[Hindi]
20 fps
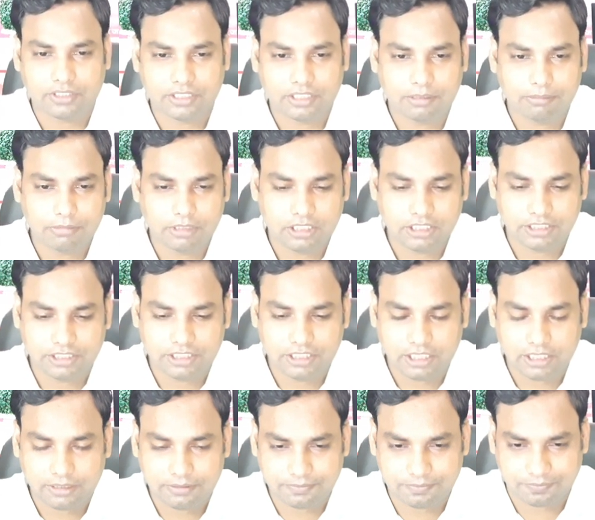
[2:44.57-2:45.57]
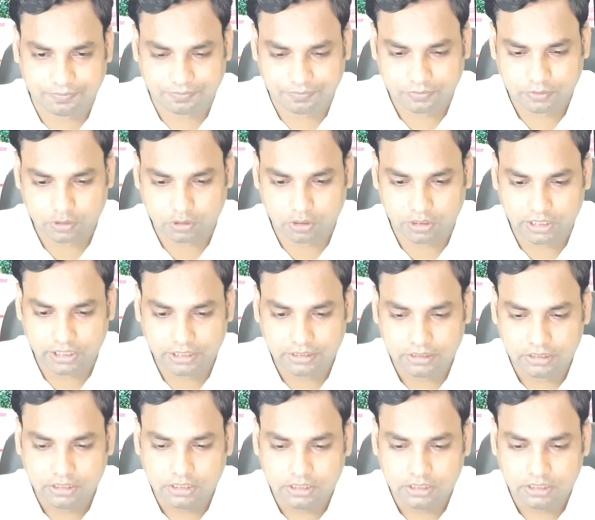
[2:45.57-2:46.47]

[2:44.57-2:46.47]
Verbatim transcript: फिर से हमने लिख दिया जो है